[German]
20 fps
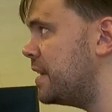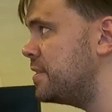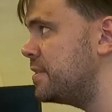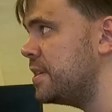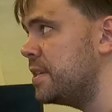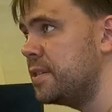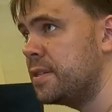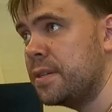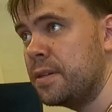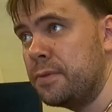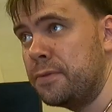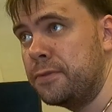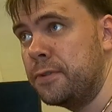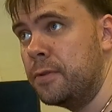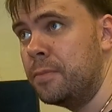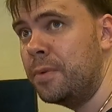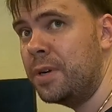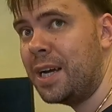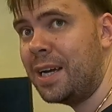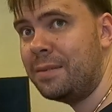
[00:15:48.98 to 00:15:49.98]
das ist
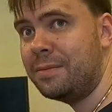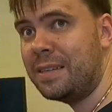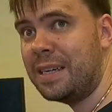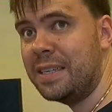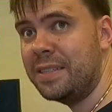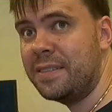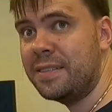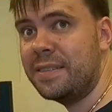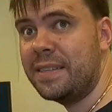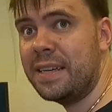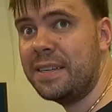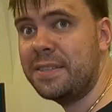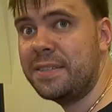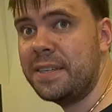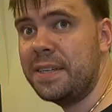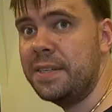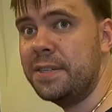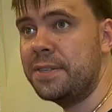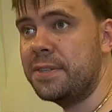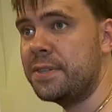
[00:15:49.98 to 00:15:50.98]
Fummelarbeit, das
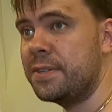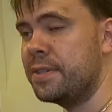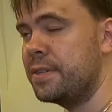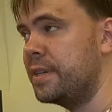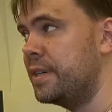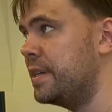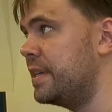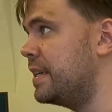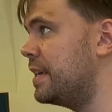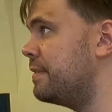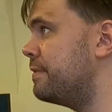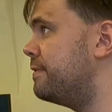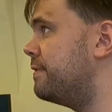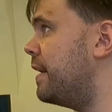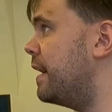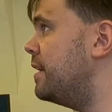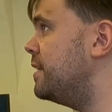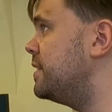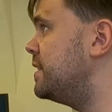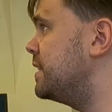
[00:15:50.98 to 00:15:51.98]
ist
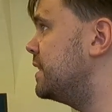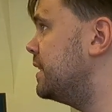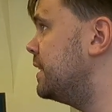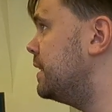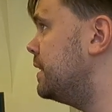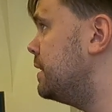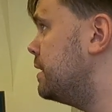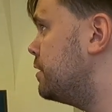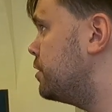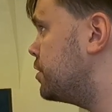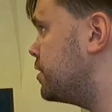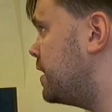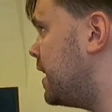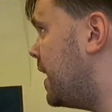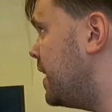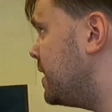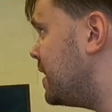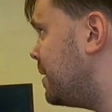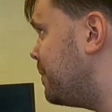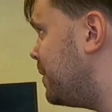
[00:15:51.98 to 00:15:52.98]
gewaltige
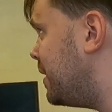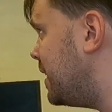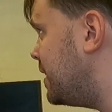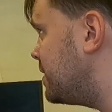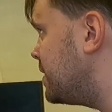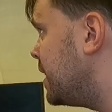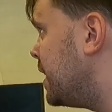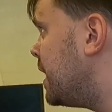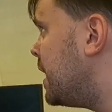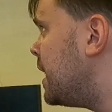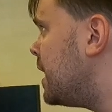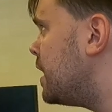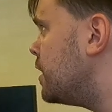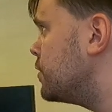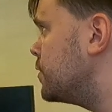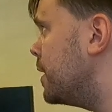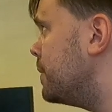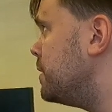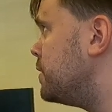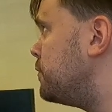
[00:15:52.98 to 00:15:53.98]
Schneidarbeit.
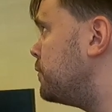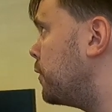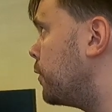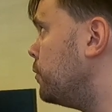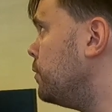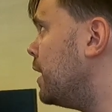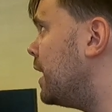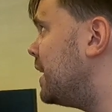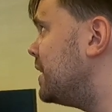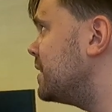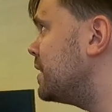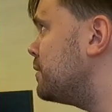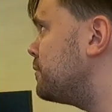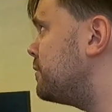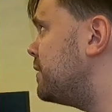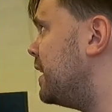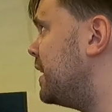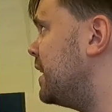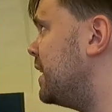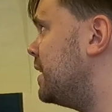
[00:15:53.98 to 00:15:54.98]
So habe ich früher
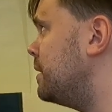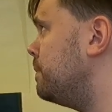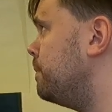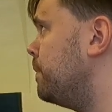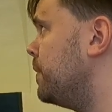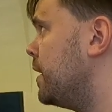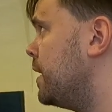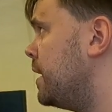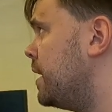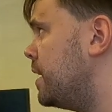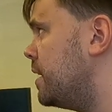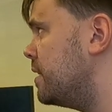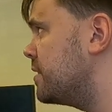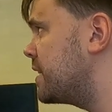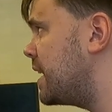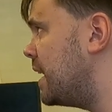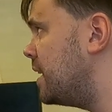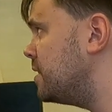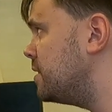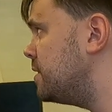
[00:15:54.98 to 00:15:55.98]
angefangen, das
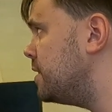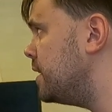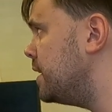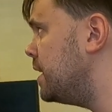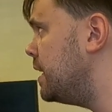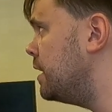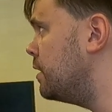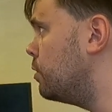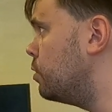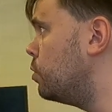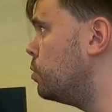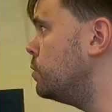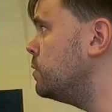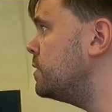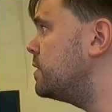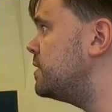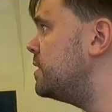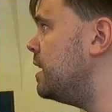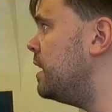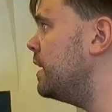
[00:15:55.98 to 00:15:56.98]
Ganze in
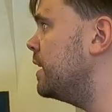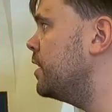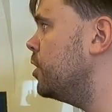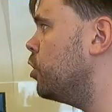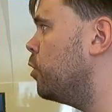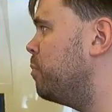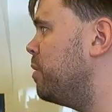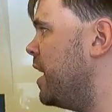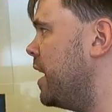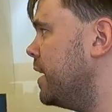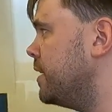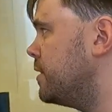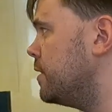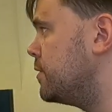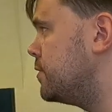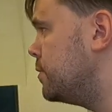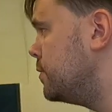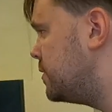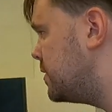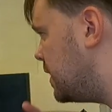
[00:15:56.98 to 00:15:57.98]
unzählige Objekte
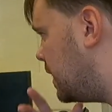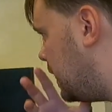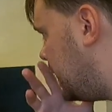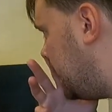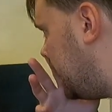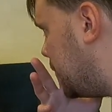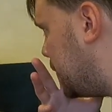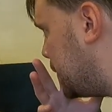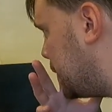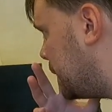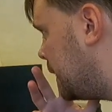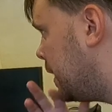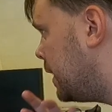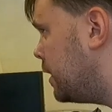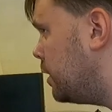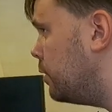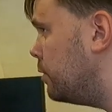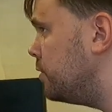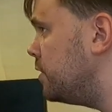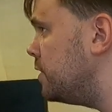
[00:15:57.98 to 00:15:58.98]
zu zerlegen
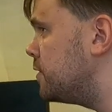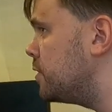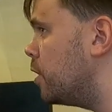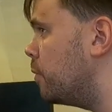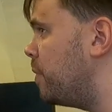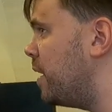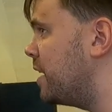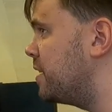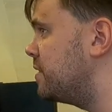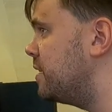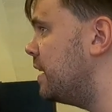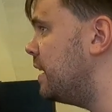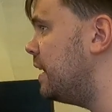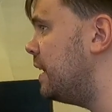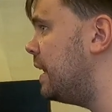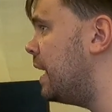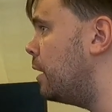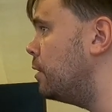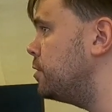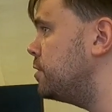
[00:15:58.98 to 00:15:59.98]
und diese Objekte
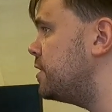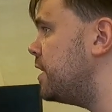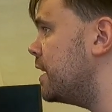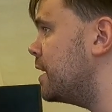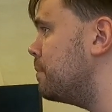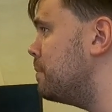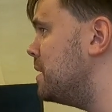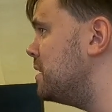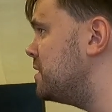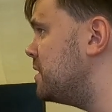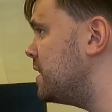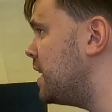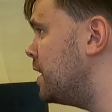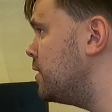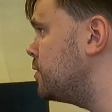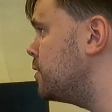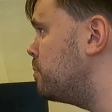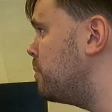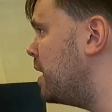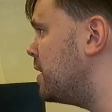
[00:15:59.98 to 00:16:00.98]
lautstärkenmäßig
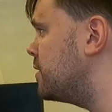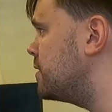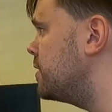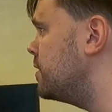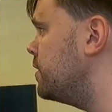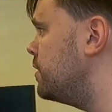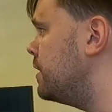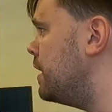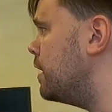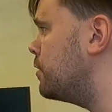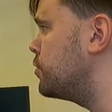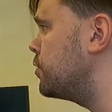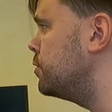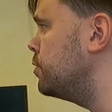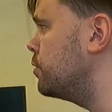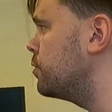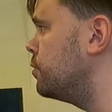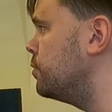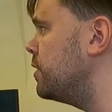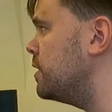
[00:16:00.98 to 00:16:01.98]
anzupassen. Ja, schön
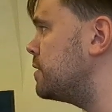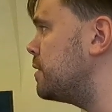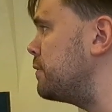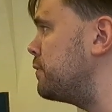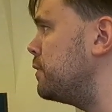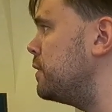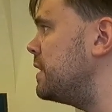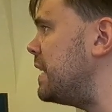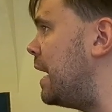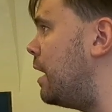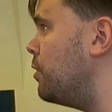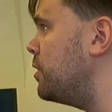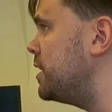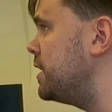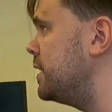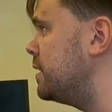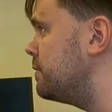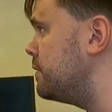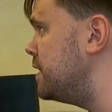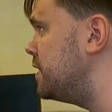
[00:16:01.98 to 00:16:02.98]
und gut, es erfüllt auch
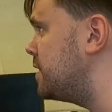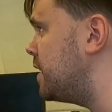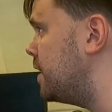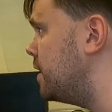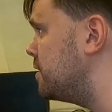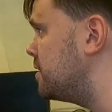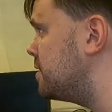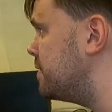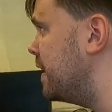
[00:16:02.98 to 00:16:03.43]
irgendwie seinen